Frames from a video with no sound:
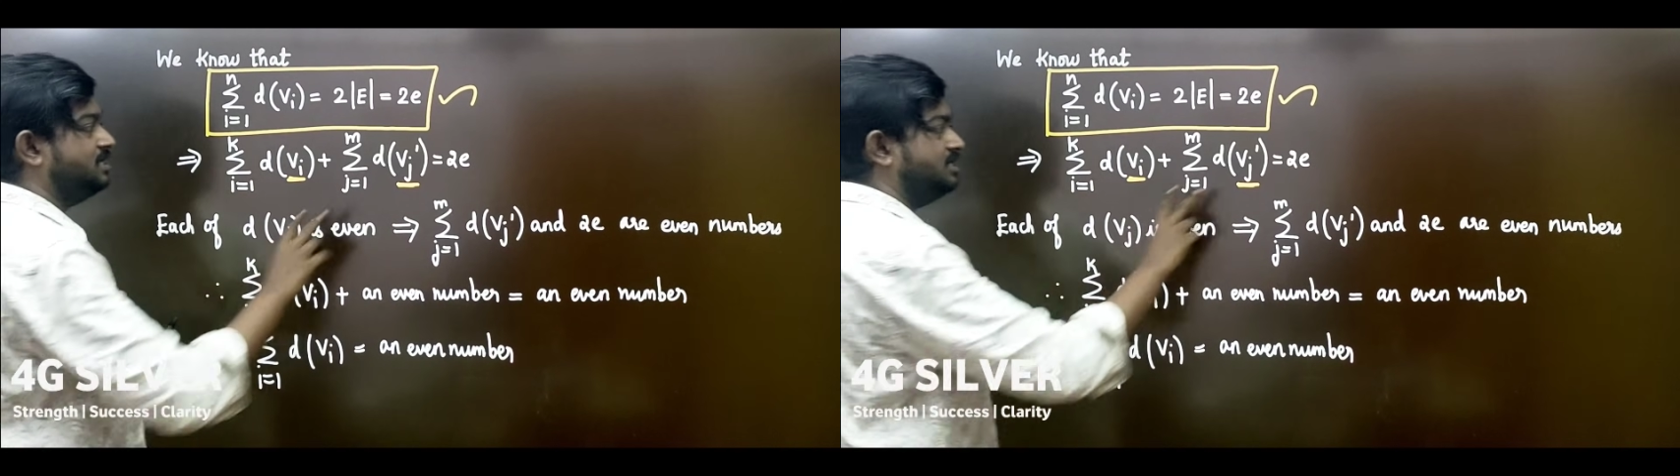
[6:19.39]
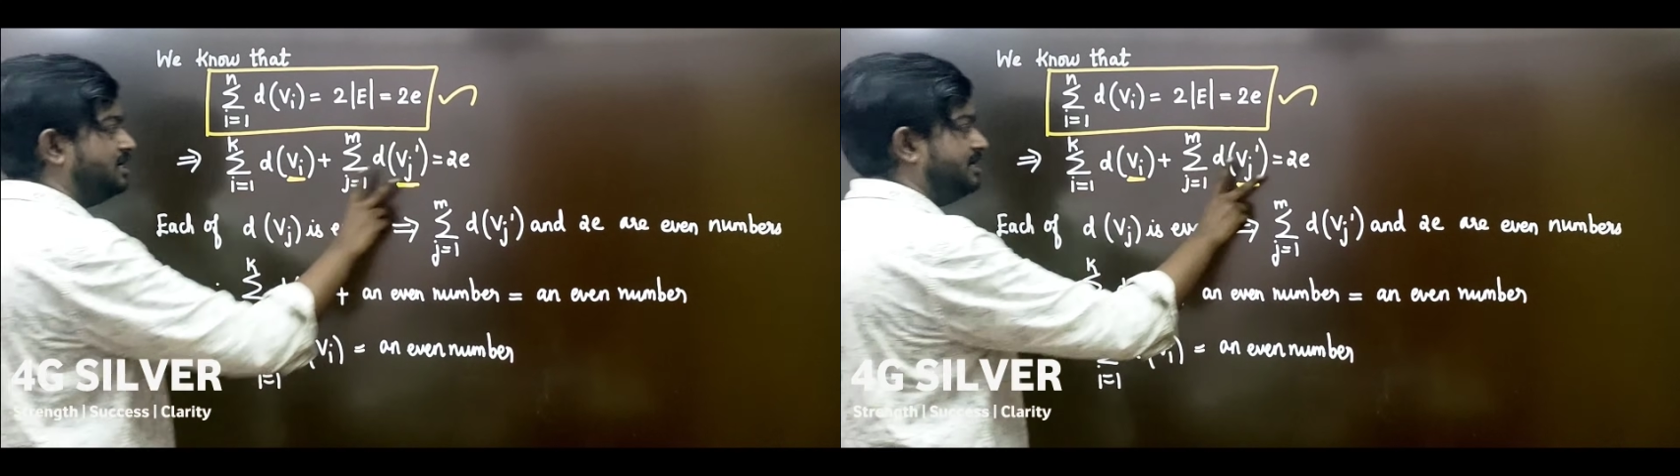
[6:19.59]

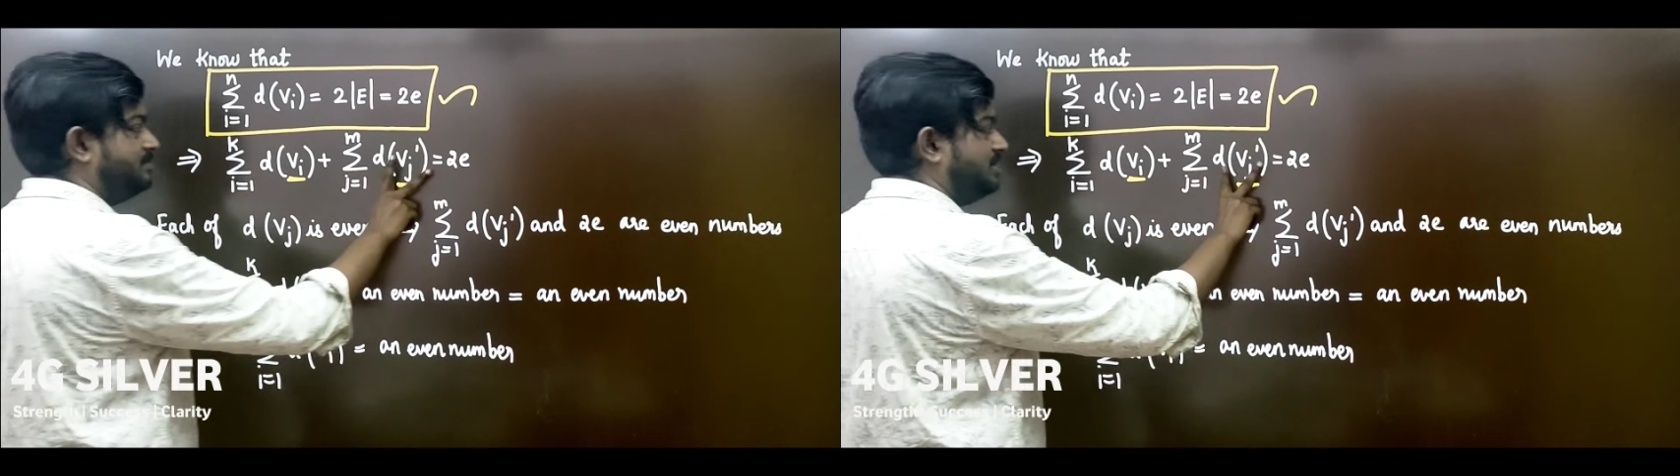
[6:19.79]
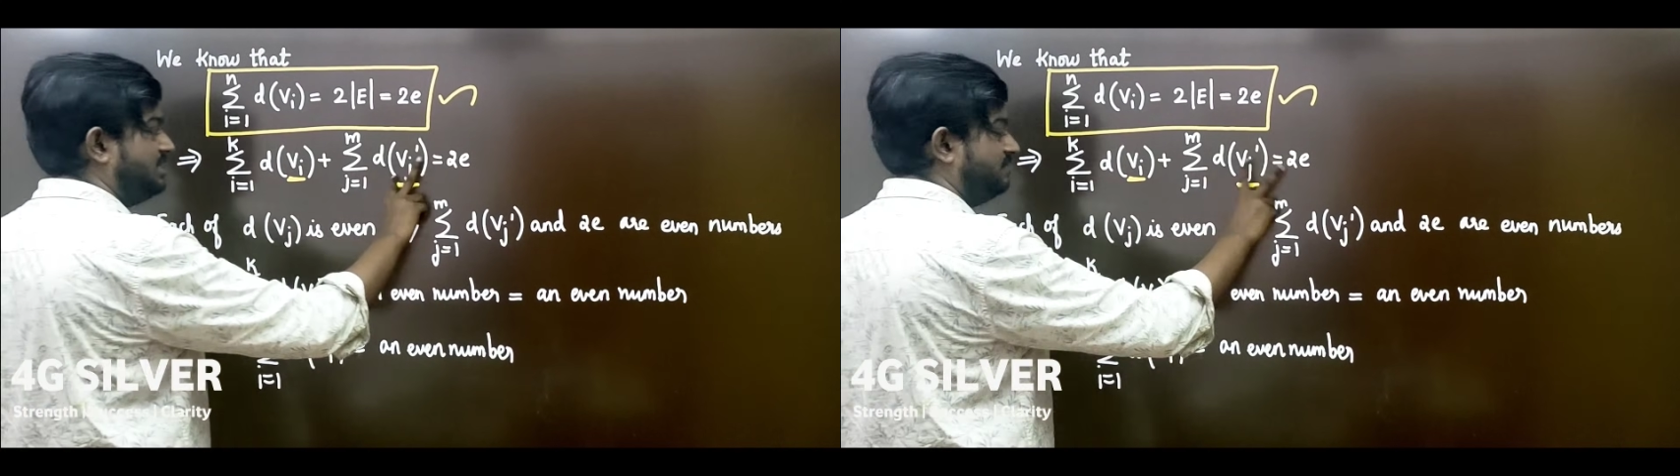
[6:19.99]
இது
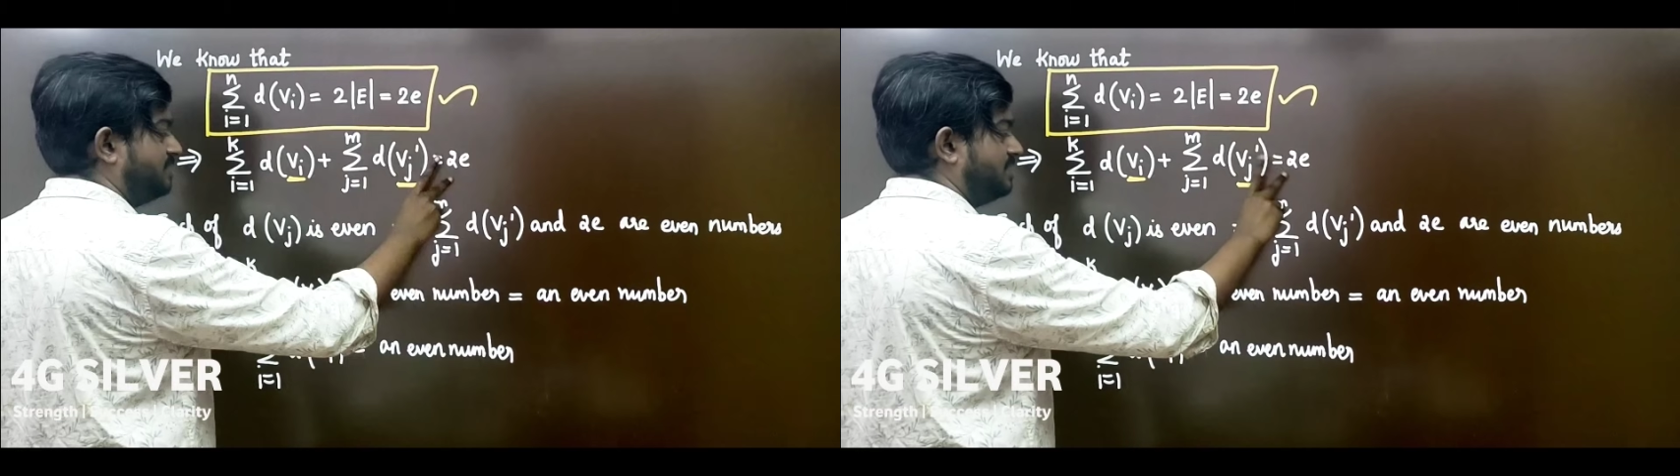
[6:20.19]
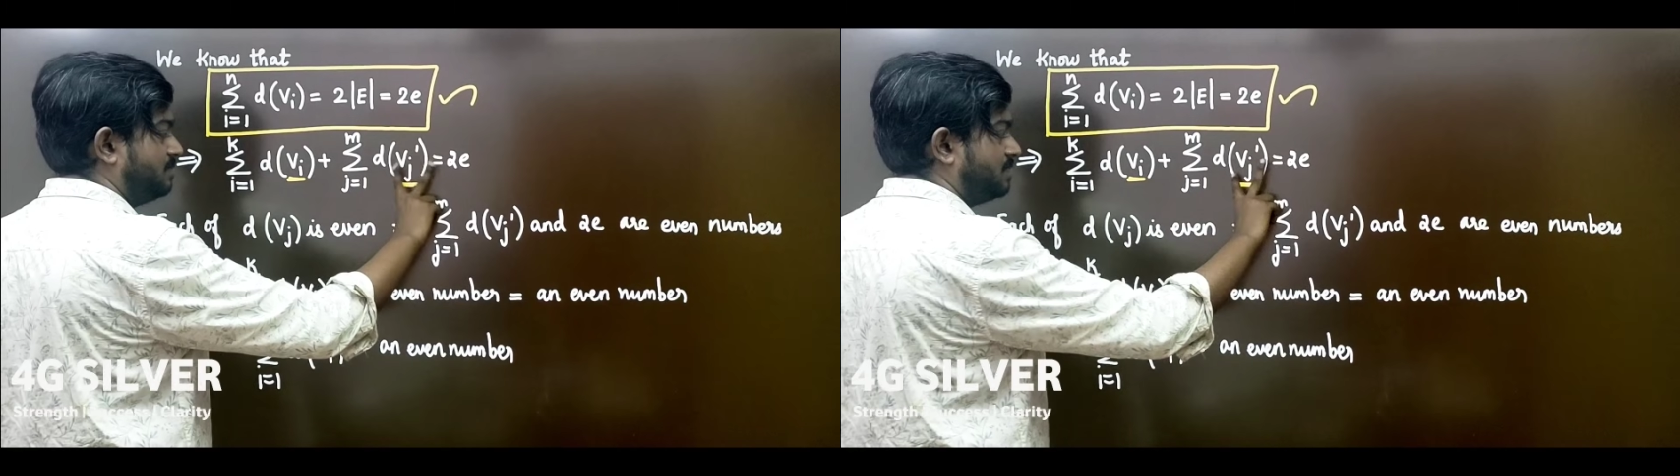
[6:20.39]
ரெண்டுமே
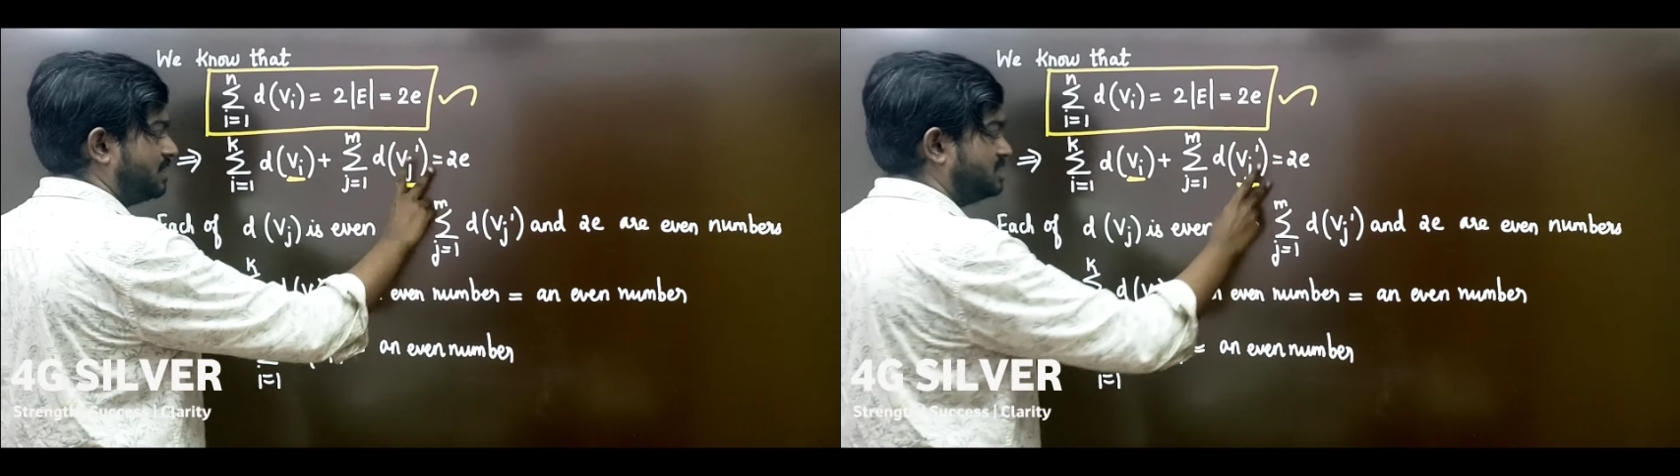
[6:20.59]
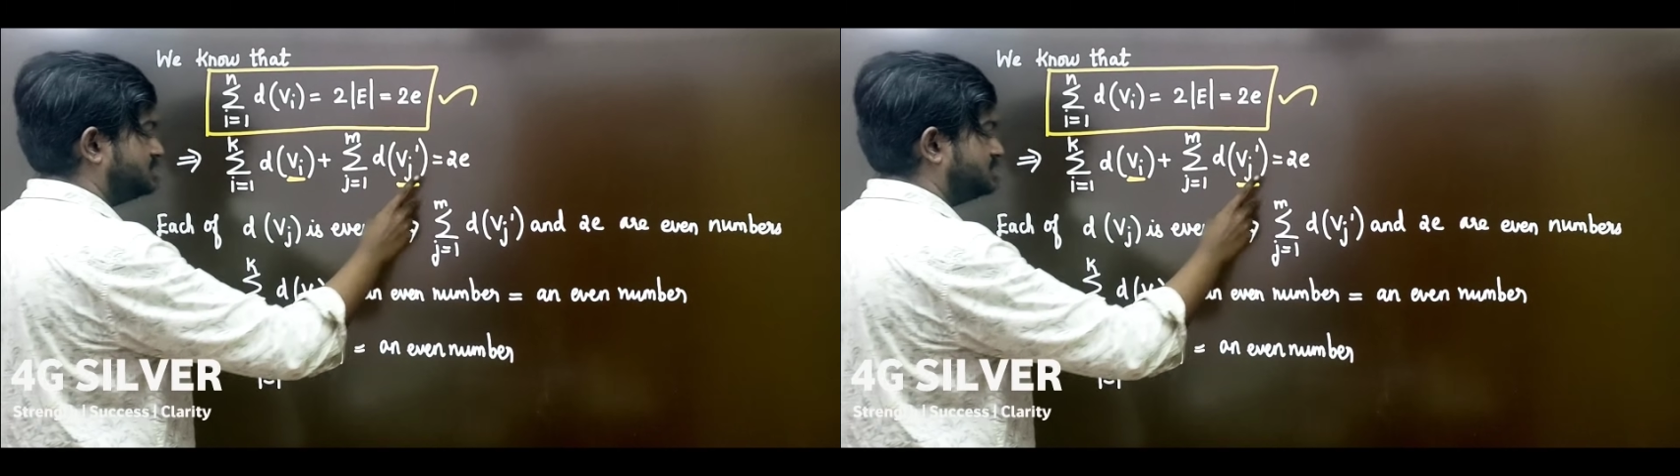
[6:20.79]
ஈவன் நம்பராக